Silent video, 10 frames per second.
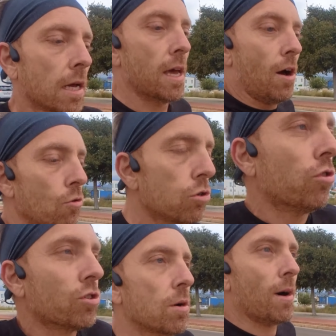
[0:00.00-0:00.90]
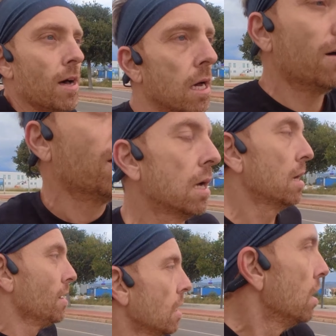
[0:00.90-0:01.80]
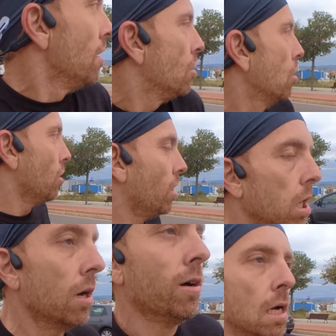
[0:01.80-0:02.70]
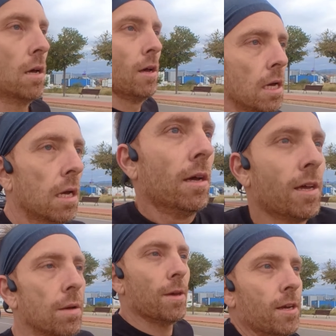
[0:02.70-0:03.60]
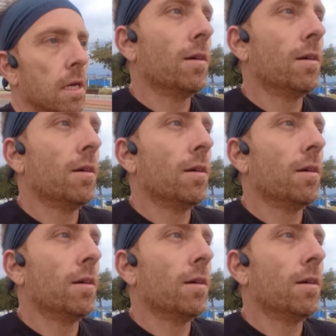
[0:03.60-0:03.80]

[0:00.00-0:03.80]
Qué a gusto se va. Oh, qué bien.